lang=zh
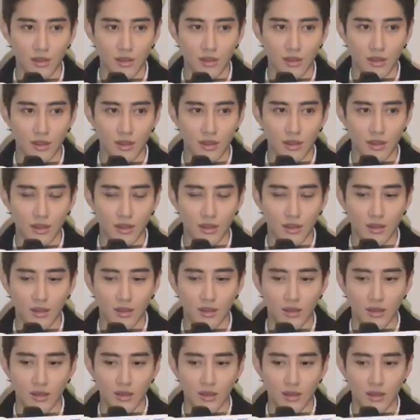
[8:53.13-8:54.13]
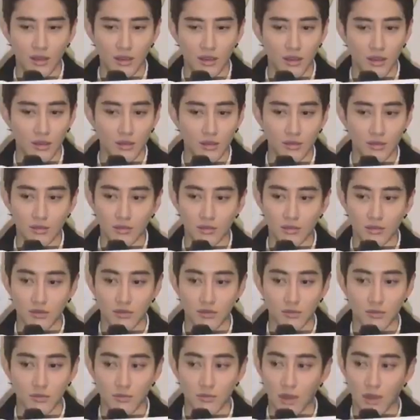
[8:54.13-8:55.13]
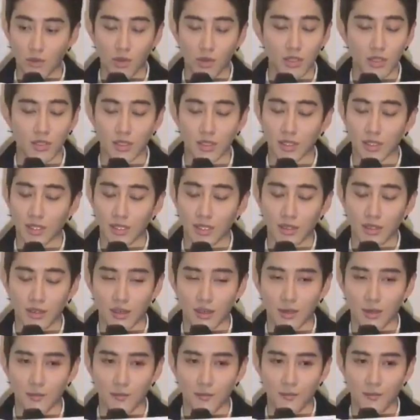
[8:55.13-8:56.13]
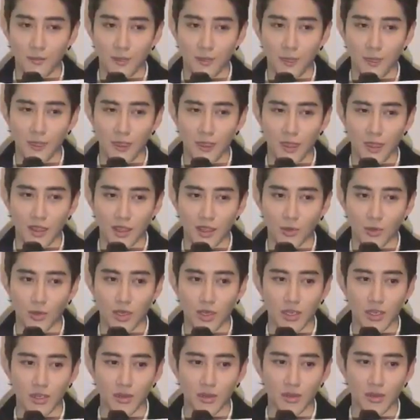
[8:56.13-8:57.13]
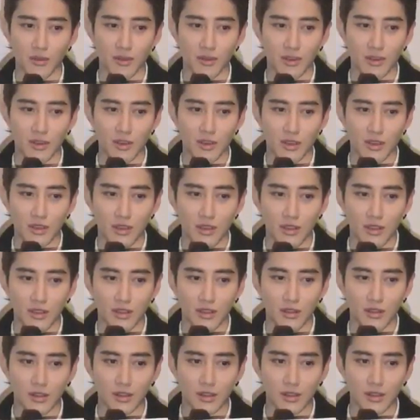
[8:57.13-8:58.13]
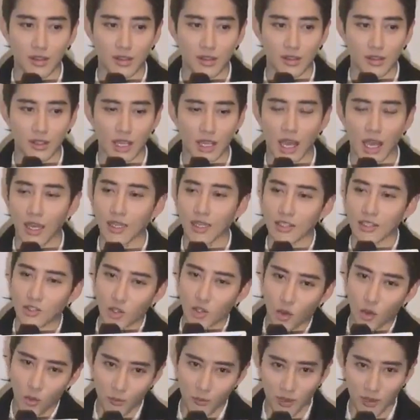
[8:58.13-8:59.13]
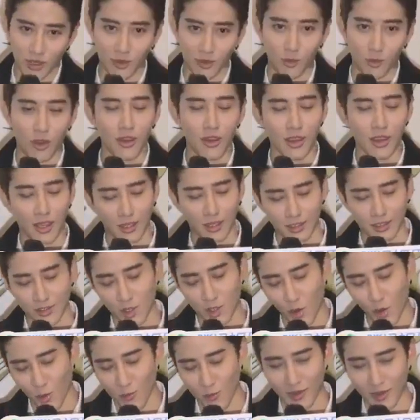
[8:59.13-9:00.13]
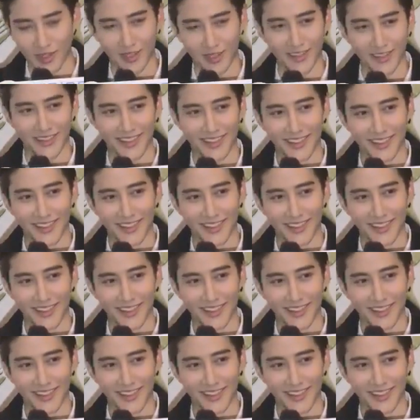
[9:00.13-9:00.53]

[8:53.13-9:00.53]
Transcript: 呃，没问题，嗯。因为他很聪明，我也很聪明，